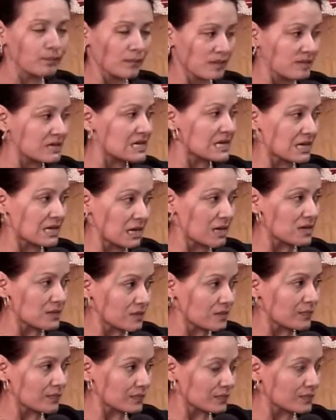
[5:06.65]
sí
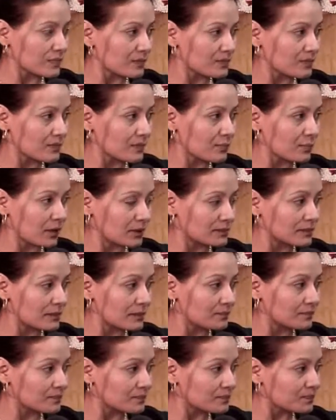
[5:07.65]
eso desde por
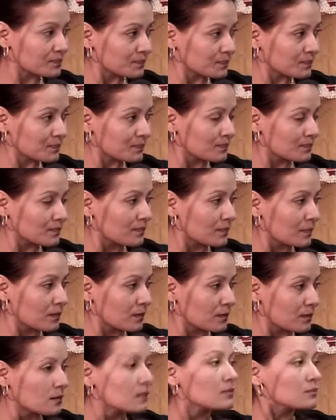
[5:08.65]
allá Nare.
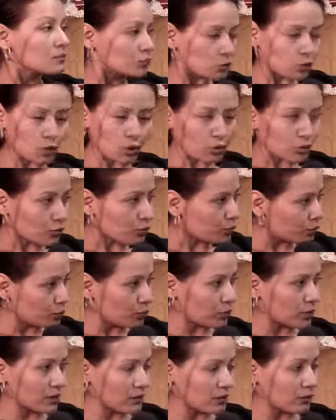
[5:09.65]
Todo,
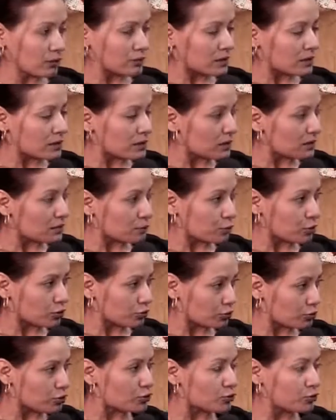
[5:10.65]
Puerto, eh,
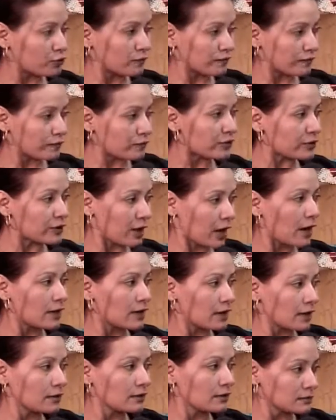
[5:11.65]
Puerto Triunfo,
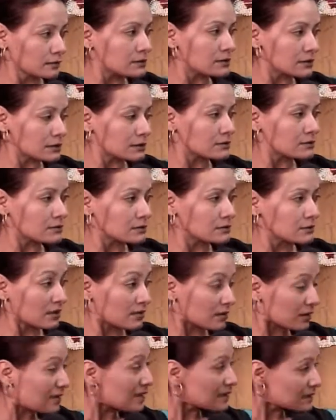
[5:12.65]
Nare, sí.
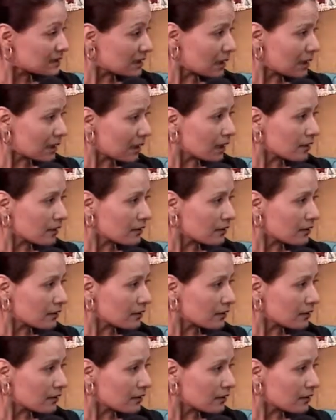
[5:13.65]
Eso es la sierra.